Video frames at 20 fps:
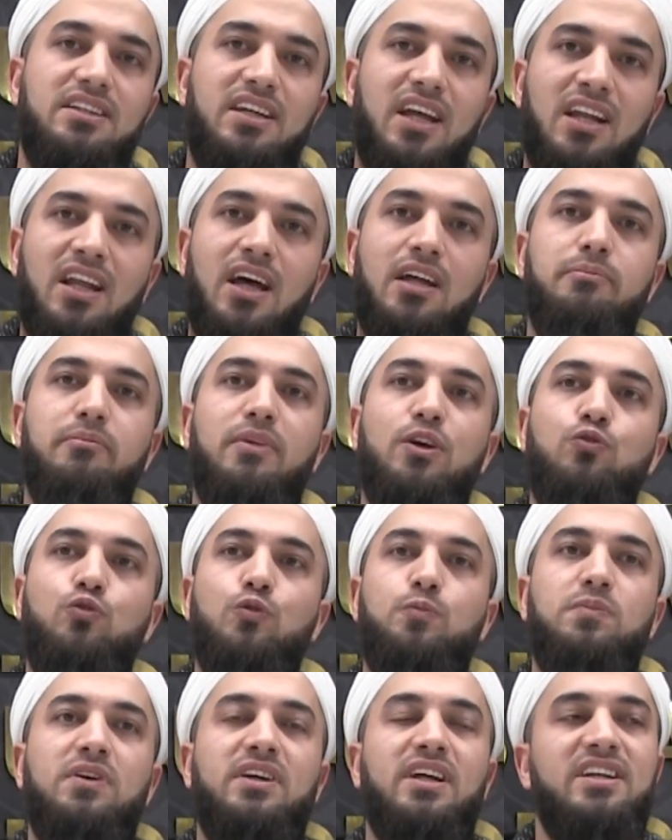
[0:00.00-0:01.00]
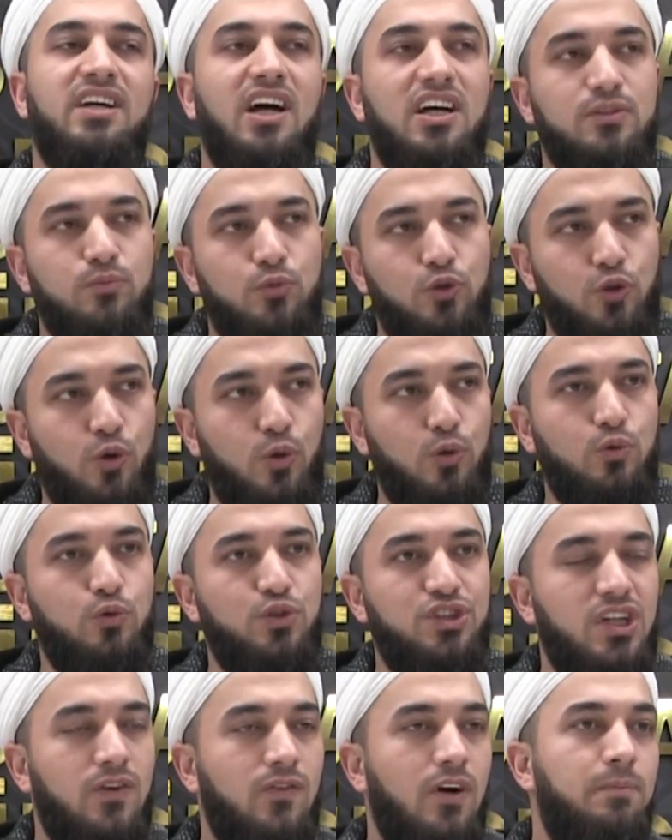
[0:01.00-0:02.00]
gelen mektuplara yazmış
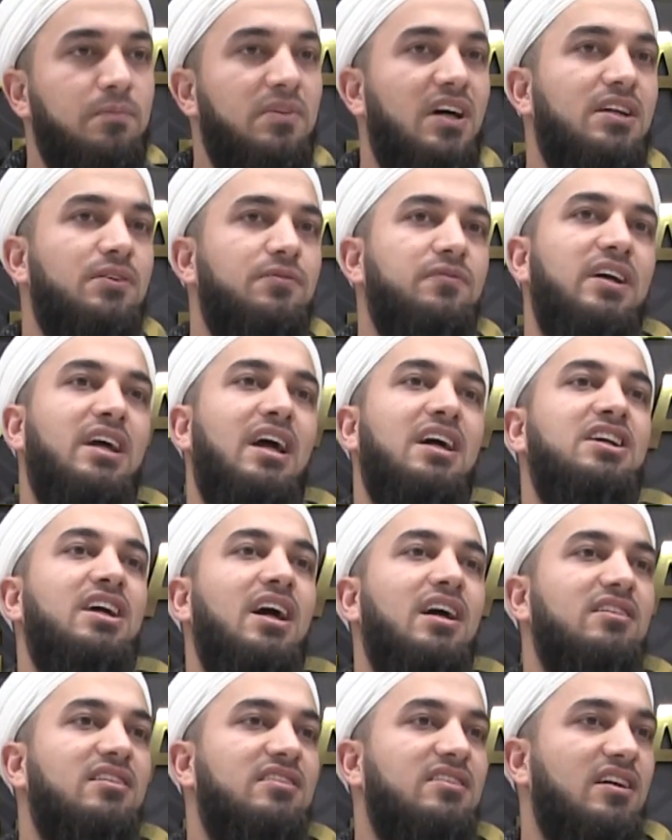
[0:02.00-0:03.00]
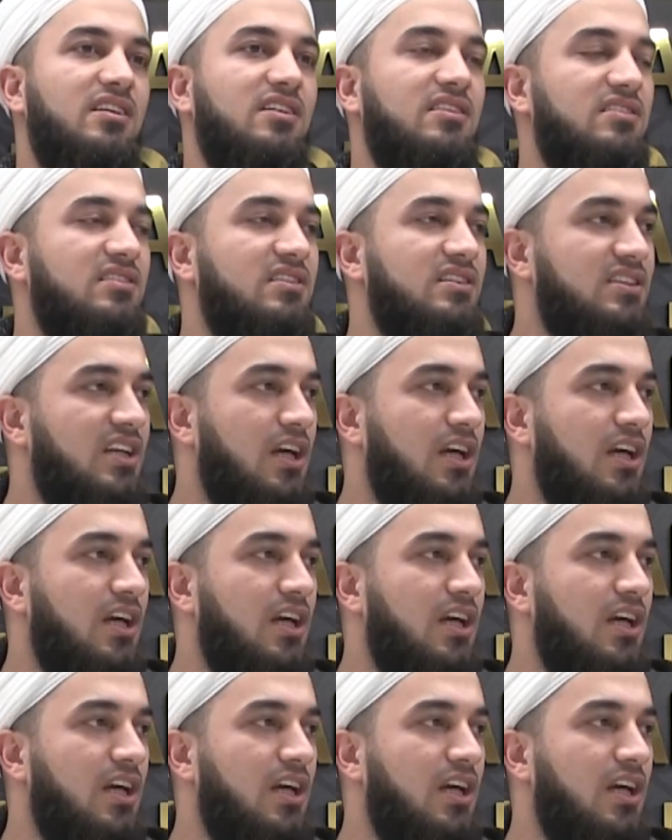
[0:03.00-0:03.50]
olduğu cevaplar veya kendi tanıdığı,